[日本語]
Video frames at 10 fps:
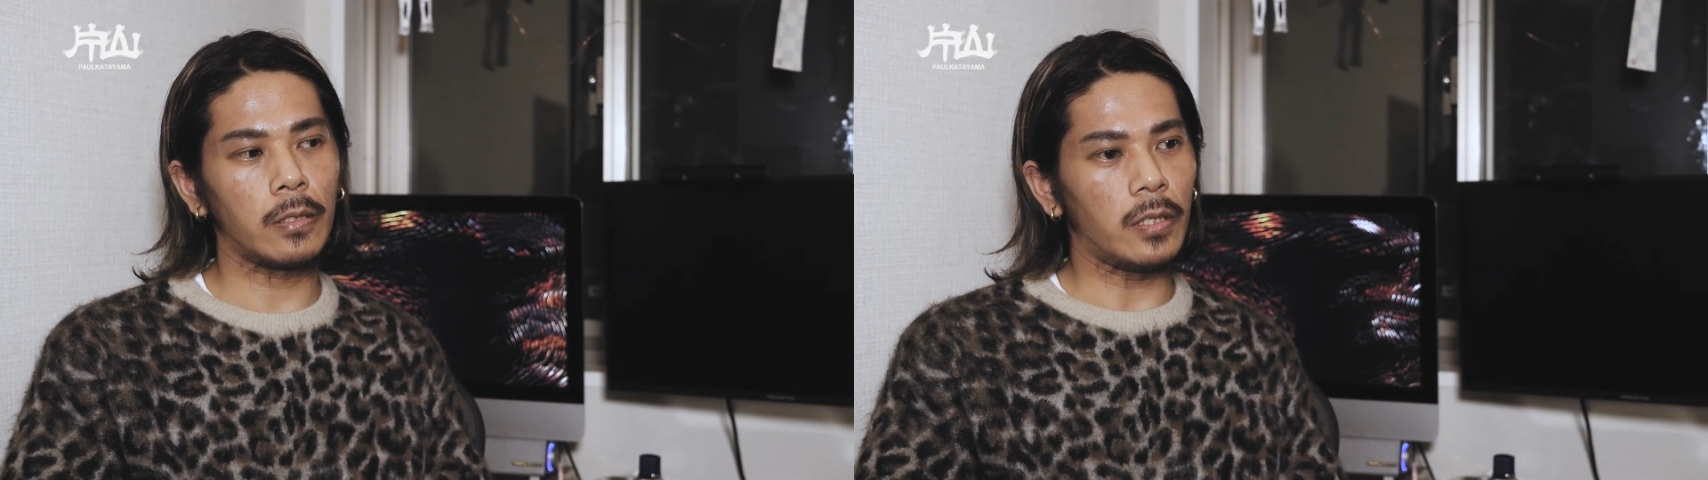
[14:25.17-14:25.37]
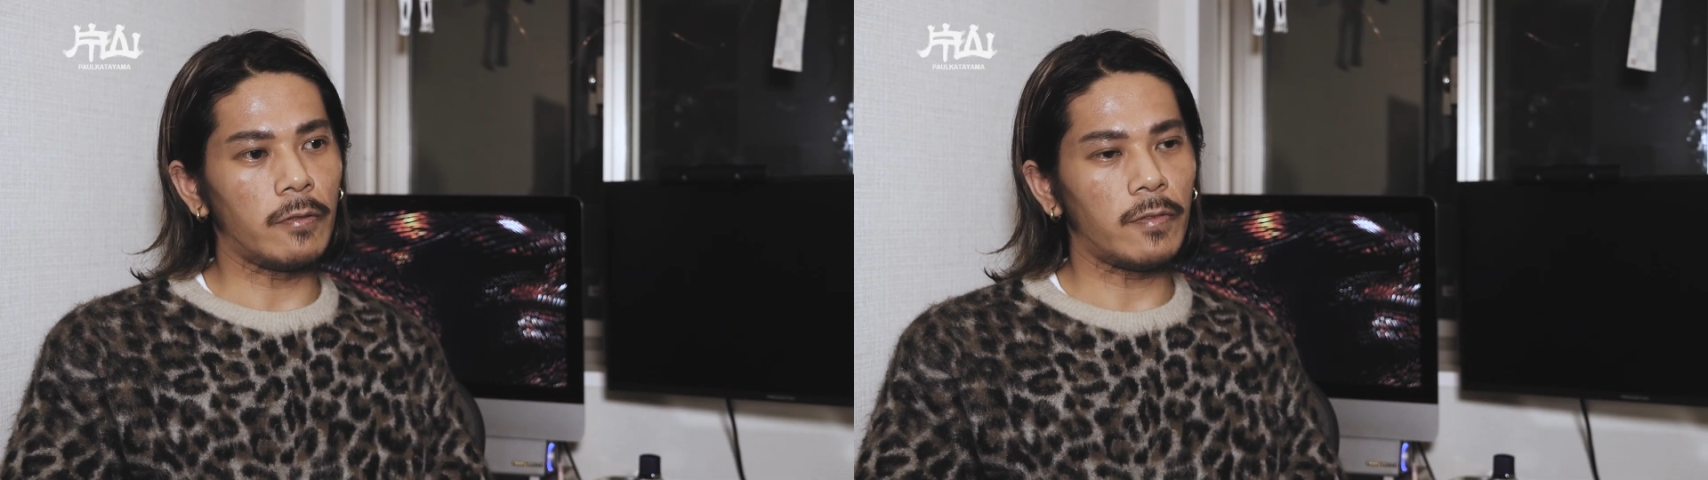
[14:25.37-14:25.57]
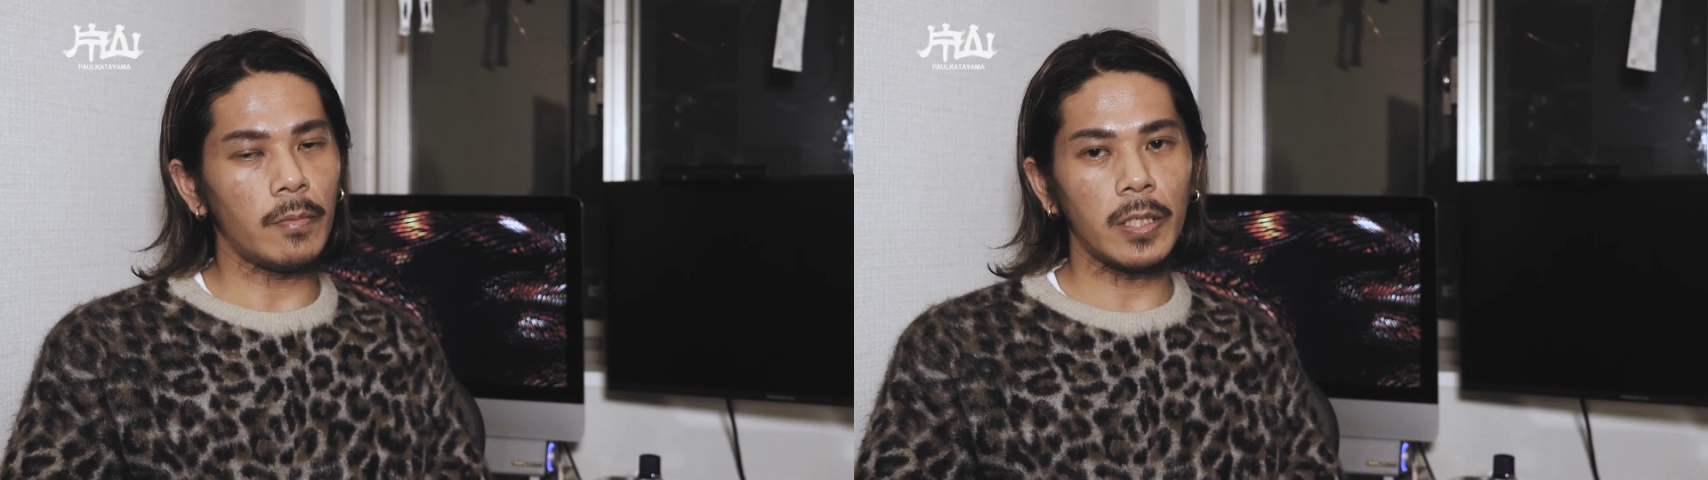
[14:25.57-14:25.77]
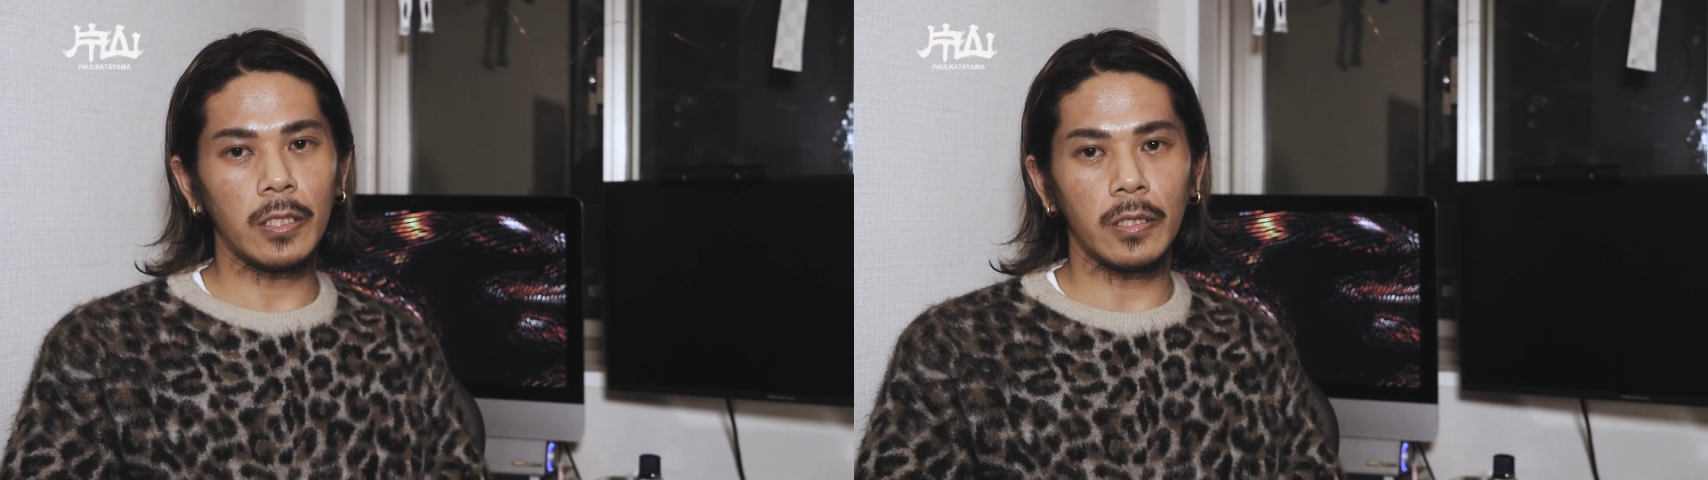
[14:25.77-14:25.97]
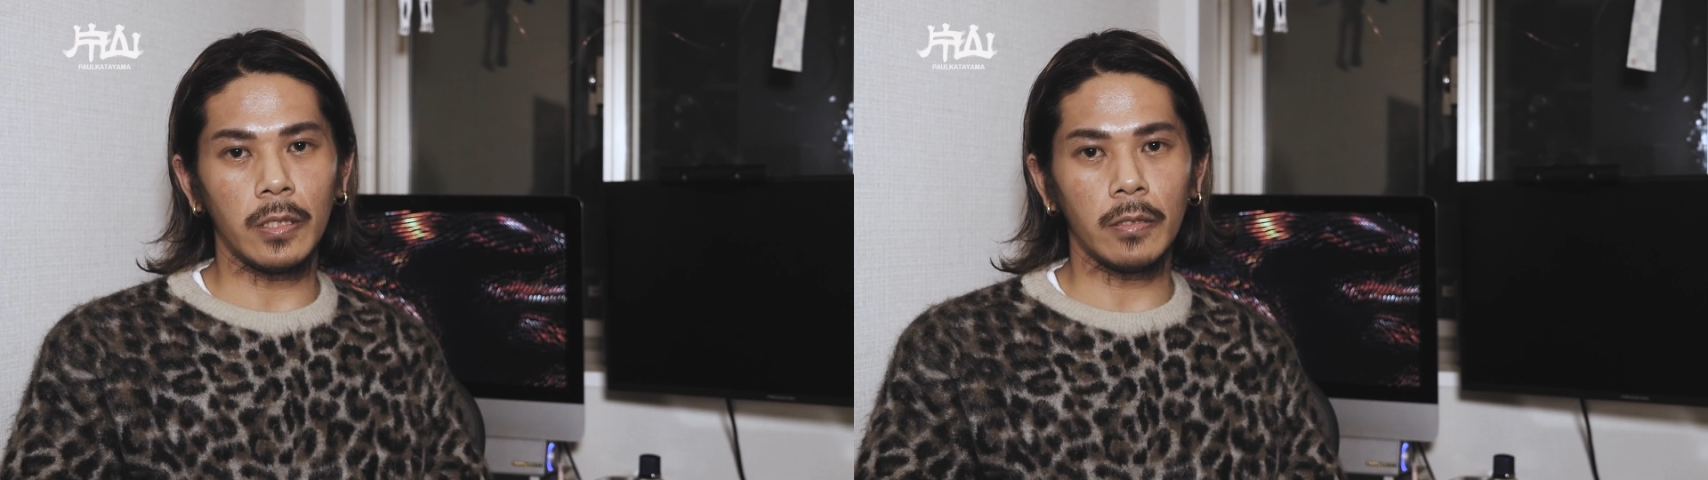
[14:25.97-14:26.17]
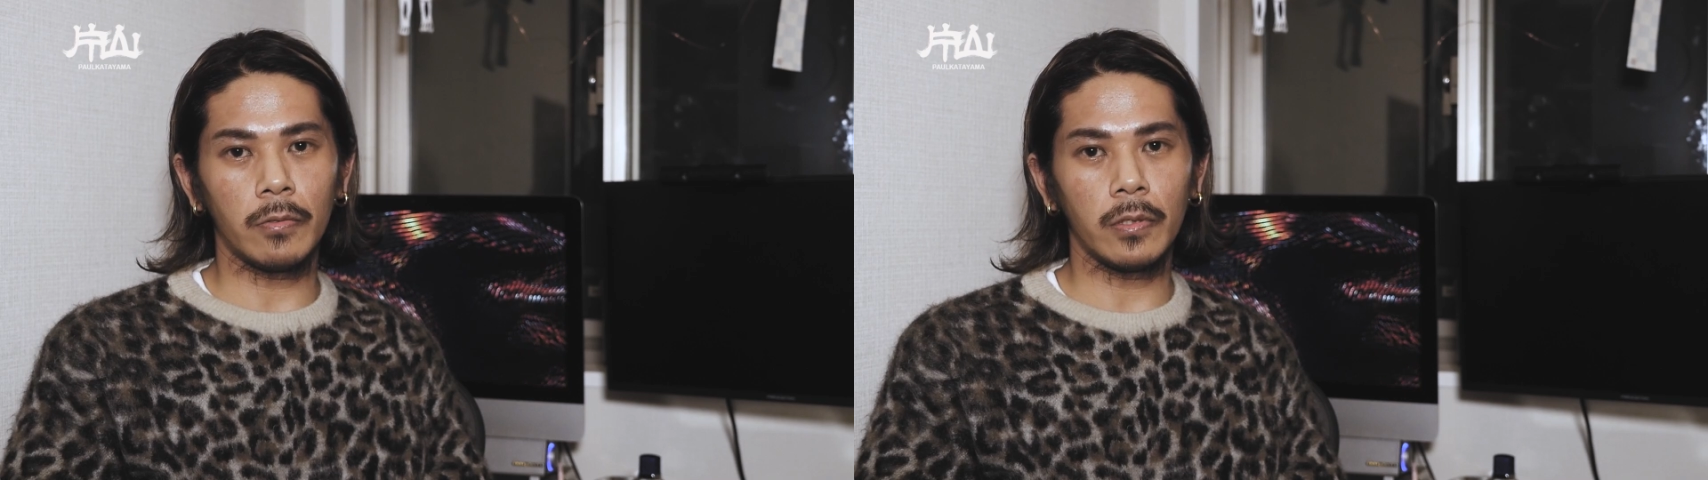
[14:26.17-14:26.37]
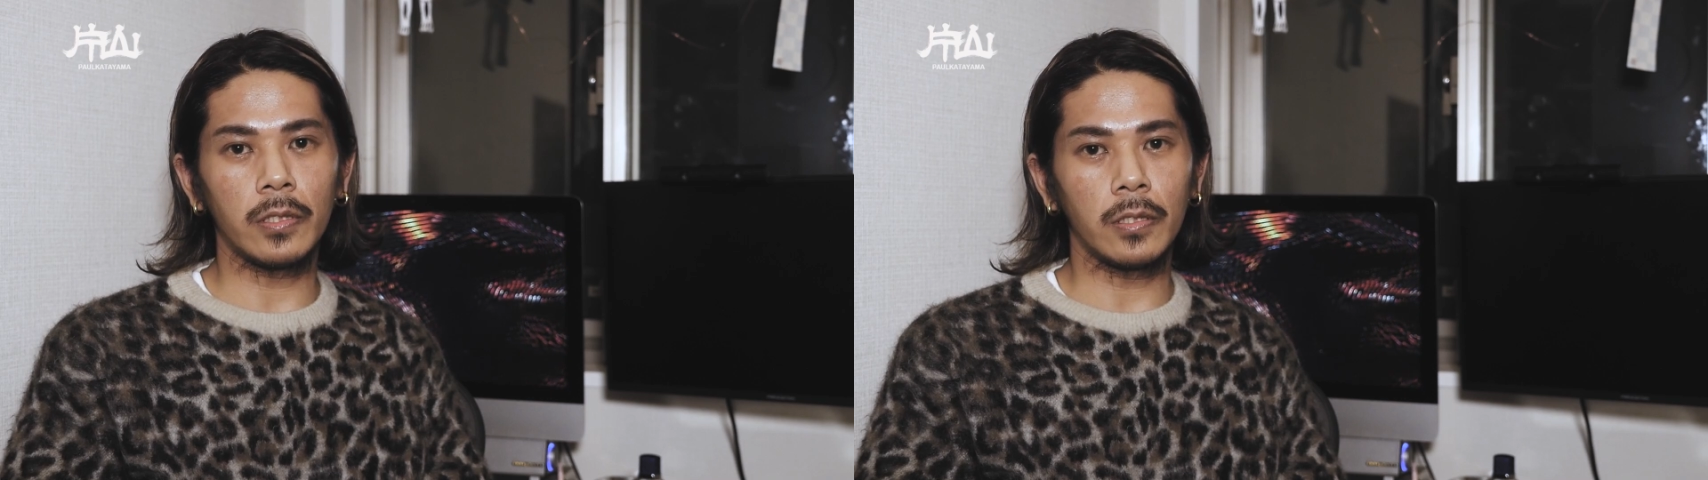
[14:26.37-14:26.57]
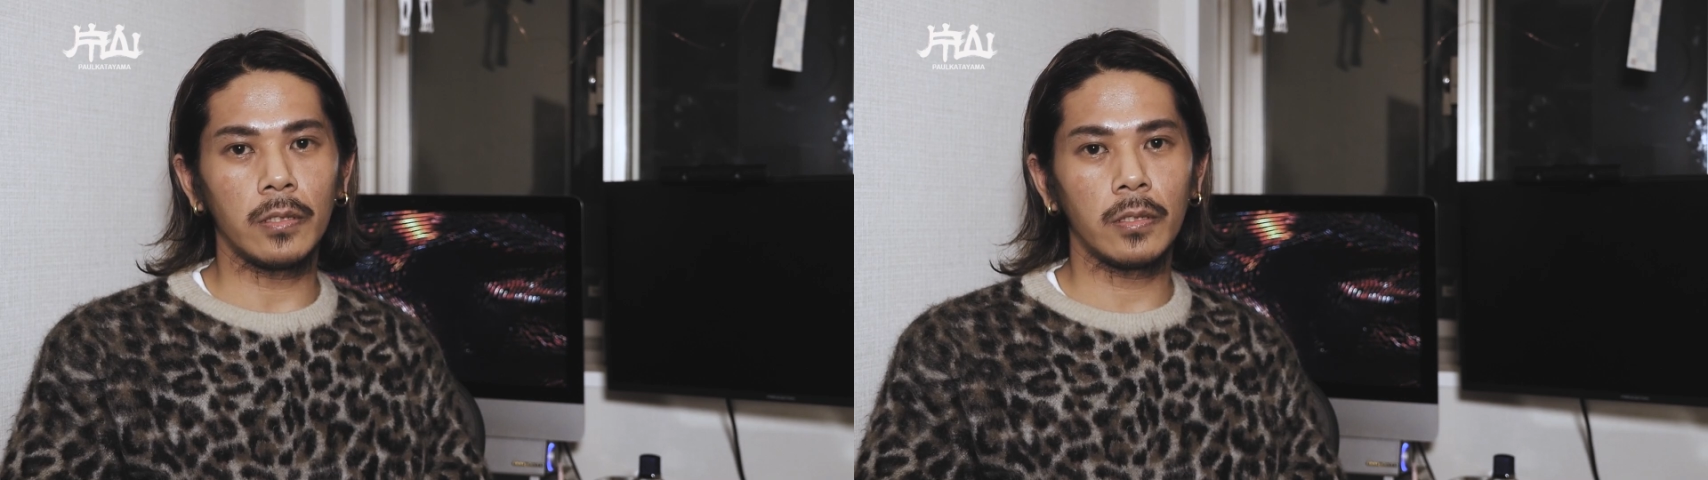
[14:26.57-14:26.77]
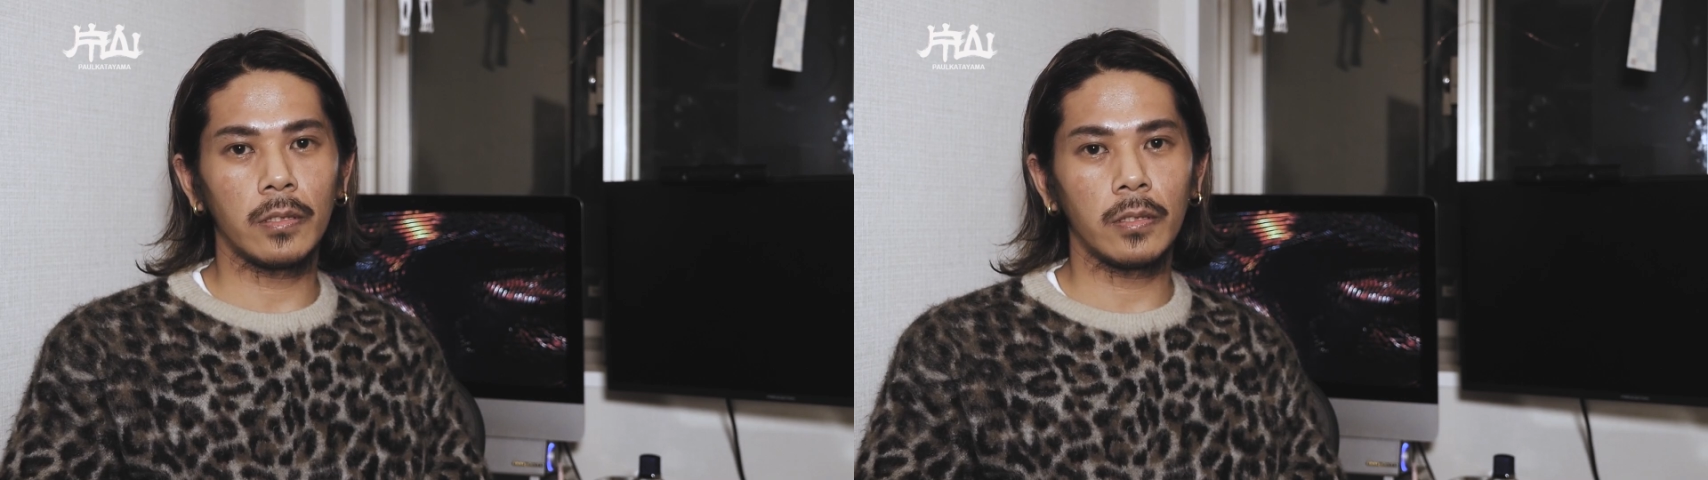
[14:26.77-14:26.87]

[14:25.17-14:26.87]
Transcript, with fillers: ファミリーで堀市